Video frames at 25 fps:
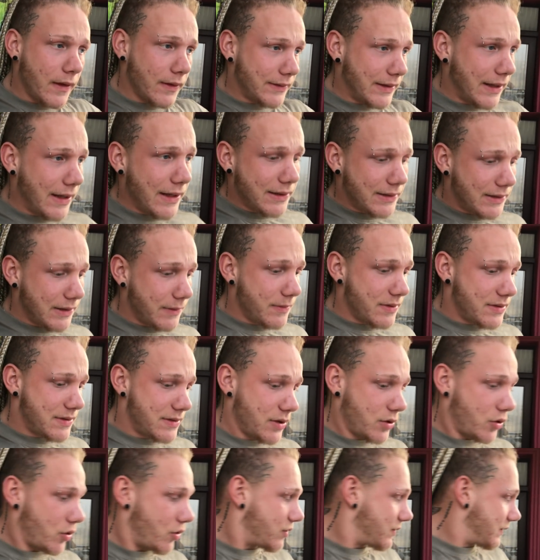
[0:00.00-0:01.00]
ne
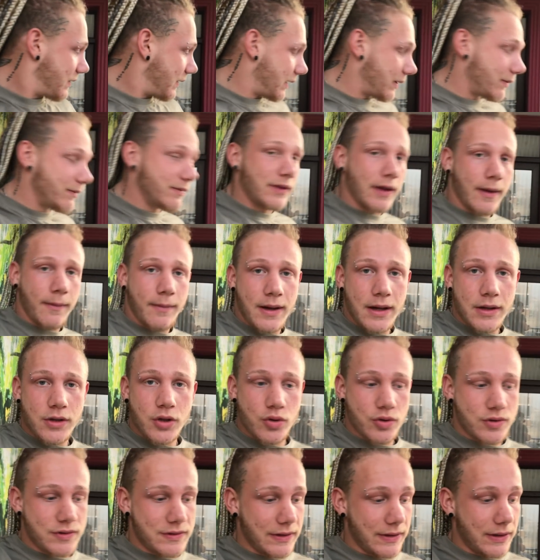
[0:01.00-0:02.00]
yediğimizi de göstereyim. Tabağı
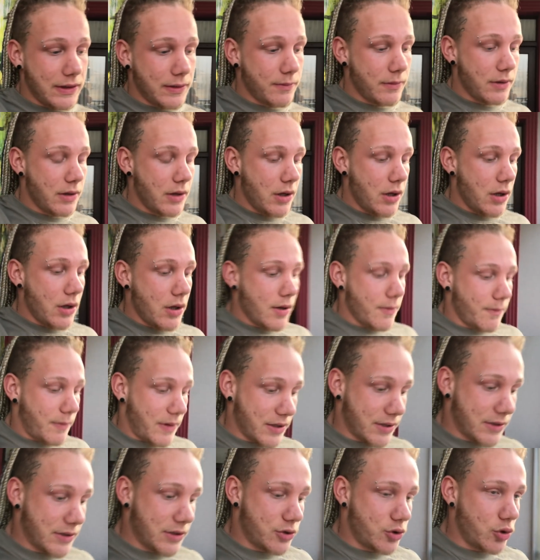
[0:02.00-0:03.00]
göstereyim.
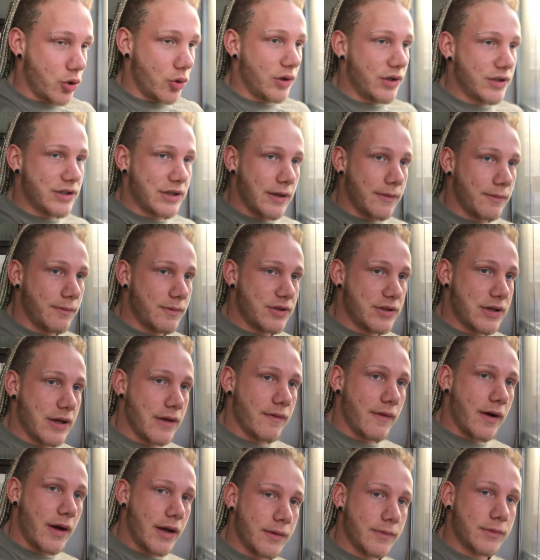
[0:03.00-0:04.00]
Başka söyleyeceğim bir
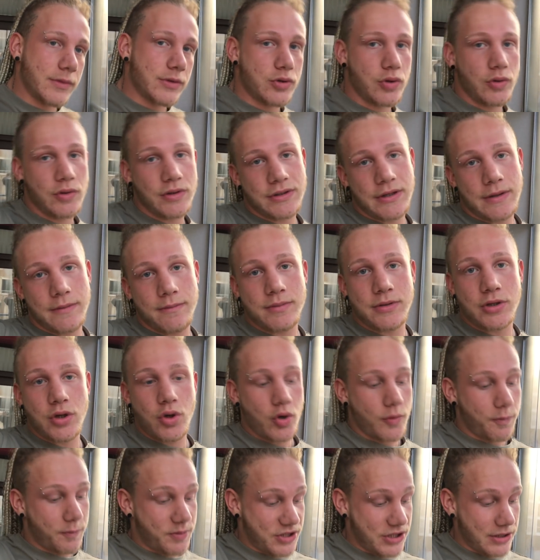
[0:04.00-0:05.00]
şey var mı? Söyleyeceğim bir
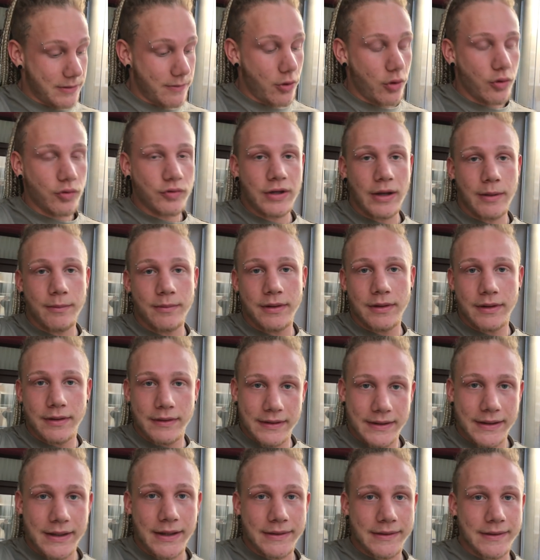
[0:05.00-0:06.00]
şey yok. Pişirme
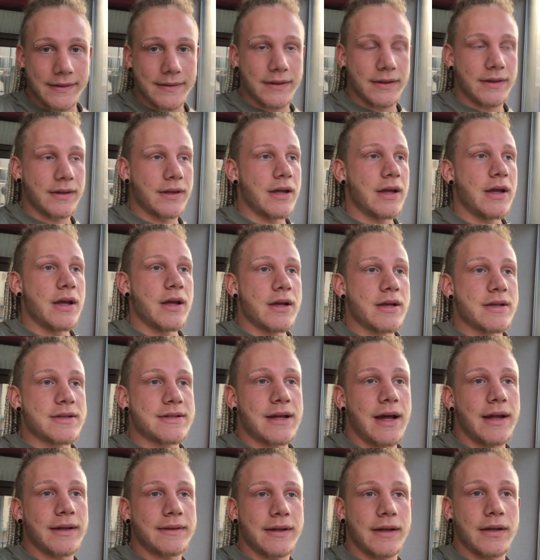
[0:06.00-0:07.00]
yöntemlerine dikkat edin.
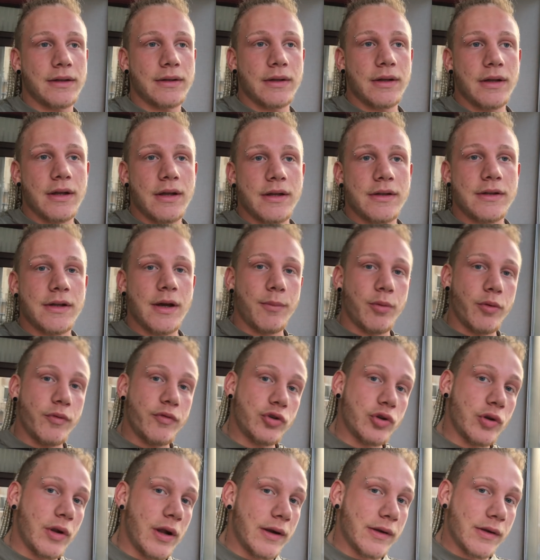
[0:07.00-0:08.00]
Zaten ya bu
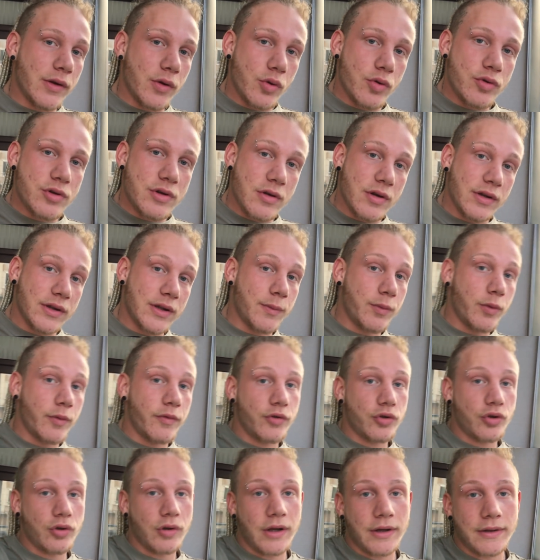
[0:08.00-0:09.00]
videolardan önce ya da
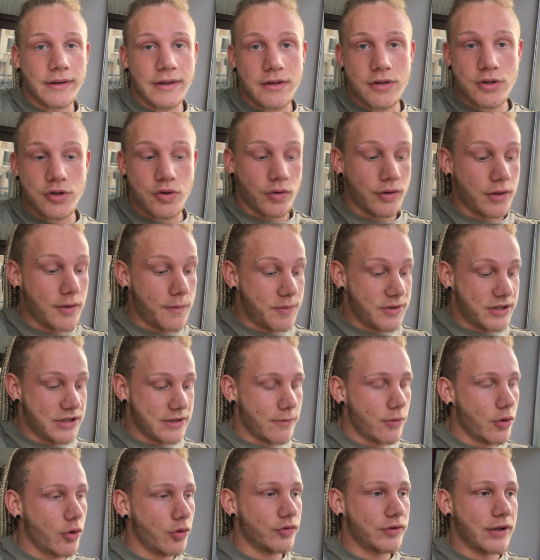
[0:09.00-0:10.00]
bu videolardan sonra
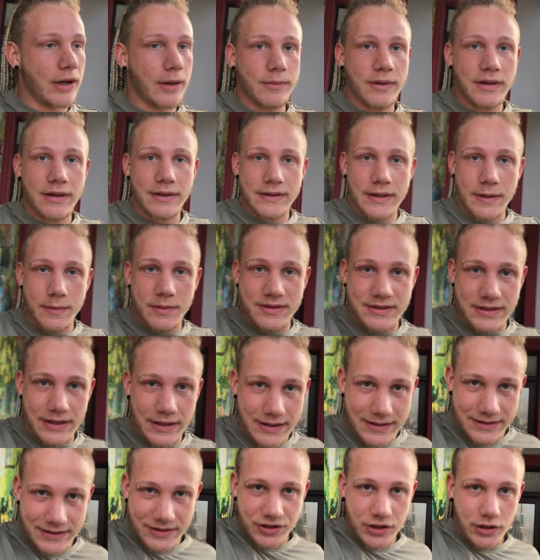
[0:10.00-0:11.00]
pişirme yöntemleri diye bir
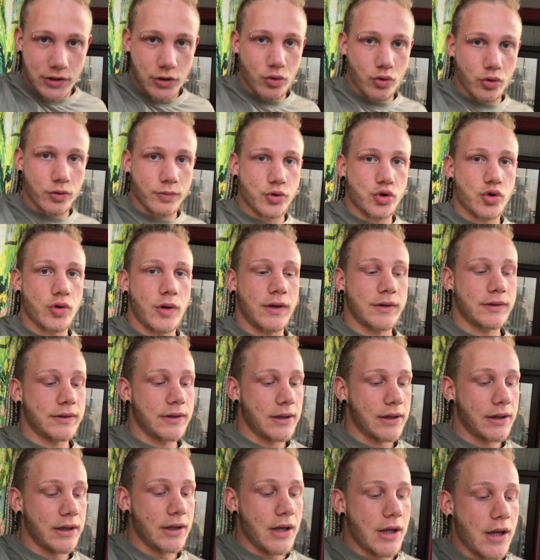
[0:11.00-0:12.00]
serisi çekiyorum şu
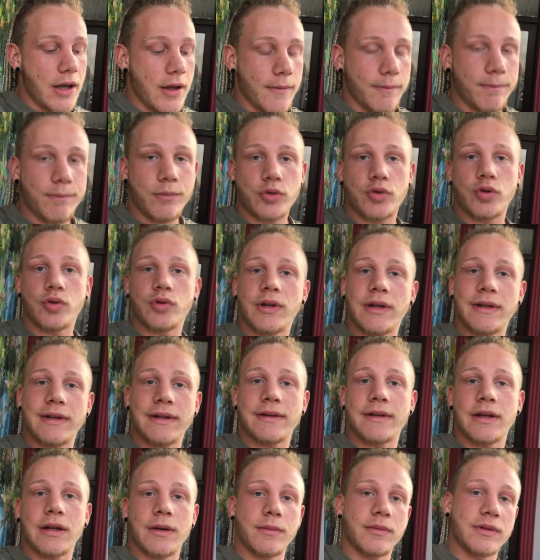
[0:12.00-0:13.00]
anda. Bütün
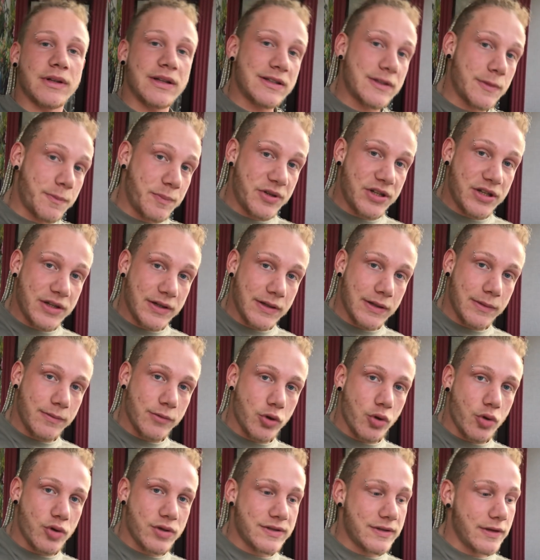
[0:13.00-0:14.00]
yediklerimi nasıl
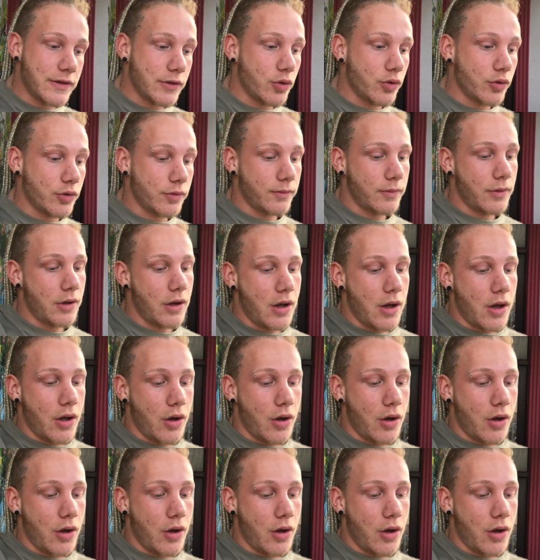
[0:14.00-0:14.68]
pişirdiğimi gösteriyorum.